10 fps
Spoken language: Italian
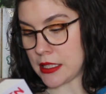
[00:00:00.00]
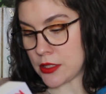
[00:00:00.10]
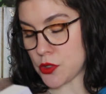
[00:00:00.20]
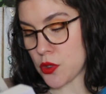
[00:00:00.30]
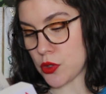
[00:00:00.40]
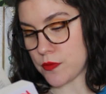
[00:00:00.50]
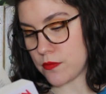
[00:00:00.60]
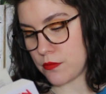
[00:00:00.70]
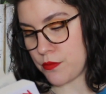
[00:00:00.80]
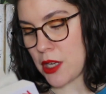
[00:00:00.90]
eh, sono
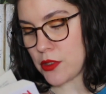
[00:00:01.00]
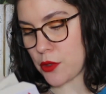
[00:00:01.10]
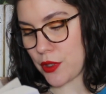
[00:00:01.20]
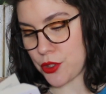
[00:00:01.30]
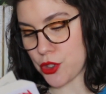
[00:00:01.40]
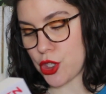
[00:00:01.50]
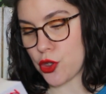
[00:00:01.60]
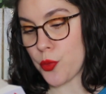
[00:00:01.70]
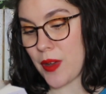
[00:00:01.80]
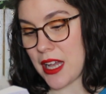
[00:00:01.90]
meno di
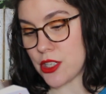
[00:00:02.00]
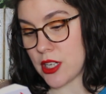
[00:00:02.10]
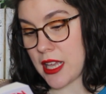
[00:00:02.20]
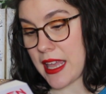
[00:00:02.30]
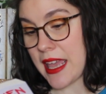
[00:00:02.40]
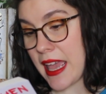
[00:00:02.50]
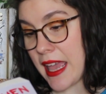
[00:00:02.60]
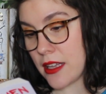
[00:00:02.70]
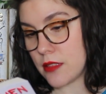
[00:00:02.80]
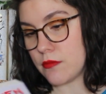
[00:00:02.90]
400 pagine
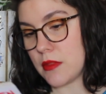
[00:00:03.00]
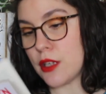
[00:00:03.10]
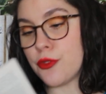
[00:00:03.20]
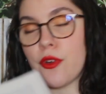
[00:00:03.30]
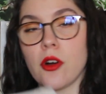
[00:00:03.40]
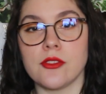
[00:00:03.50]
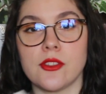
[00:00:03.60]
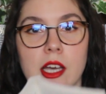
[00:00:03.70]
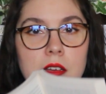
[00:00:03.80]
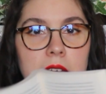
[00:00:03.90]
e il
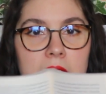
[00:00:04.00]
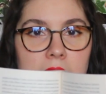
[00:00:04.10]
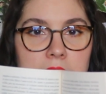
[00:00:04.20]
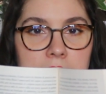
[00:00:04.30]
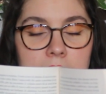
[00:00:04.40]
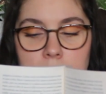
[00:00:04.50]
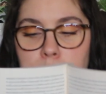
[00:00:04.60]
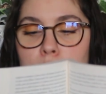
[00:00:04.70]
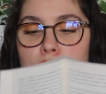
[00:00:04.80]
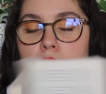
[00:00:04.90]
font è anche
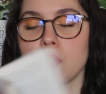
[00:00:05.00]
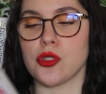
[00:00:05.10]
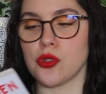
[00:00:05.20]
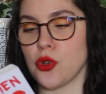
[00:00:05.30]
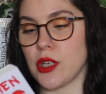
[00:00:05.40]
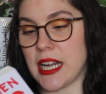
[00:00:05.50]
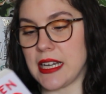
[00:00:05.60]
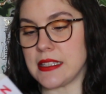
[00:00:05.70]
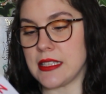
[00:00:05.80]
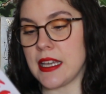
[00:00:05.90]
piuttosto
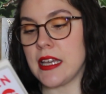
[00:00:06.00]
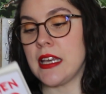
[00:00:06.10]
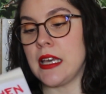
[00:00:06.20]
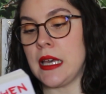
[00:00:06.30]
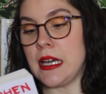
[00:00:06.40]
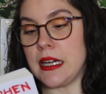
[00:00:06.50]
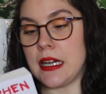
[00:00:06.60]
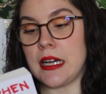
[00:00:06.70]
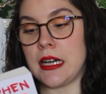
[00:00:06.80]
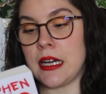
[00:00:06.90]
grande
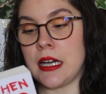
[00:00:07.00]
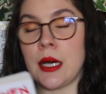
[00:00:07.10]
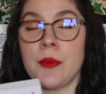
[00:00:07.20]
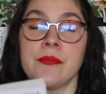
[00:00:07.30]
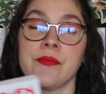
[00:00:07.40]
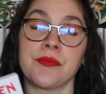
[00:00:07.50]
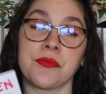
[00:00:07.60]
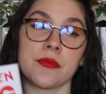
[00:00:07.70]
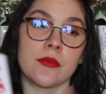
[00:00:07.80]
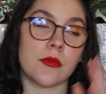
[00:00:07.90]

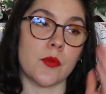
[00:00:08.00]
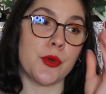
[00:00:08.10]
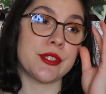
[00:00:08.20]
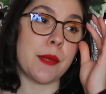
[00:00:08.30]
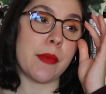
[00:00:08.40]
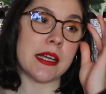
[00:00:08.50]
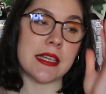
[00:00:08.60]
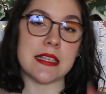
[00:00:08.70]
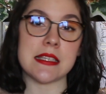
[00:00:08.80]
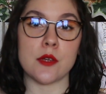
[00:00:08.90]
ehm, potrebbe
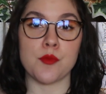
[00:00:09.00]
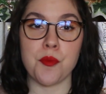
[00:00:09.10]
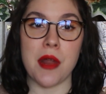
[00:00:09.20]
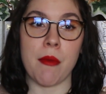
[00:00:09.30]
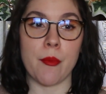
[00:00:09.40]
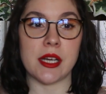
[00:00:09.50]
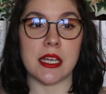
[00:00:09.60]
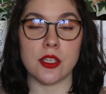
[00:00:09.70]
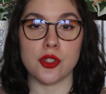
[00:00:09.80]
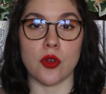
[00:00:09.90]
anche essere un problema
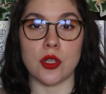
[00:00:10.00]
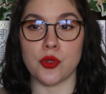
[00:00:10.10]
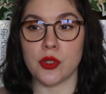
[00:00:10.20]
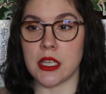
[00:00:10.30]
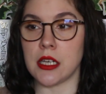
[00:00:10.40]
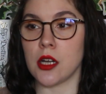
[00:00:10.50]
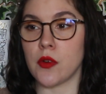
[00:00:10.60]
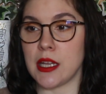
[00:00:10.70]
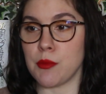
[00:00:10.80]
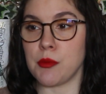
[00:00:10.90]
perché di solito King
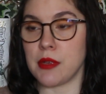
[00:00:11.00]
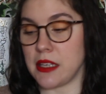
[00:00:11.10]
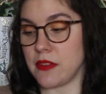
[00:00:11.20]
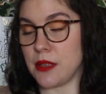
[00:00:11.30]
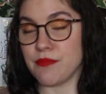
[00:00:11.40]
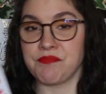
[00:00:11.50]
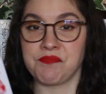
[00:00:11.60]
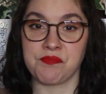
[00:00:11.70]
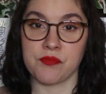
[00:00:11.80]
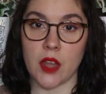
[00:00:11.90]
quei libri brevi
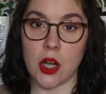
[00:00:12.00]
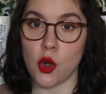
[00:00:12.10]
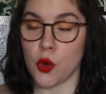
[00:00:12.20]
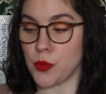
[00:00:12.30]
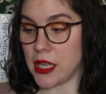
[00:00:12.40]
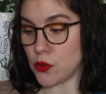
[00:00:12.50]
non mi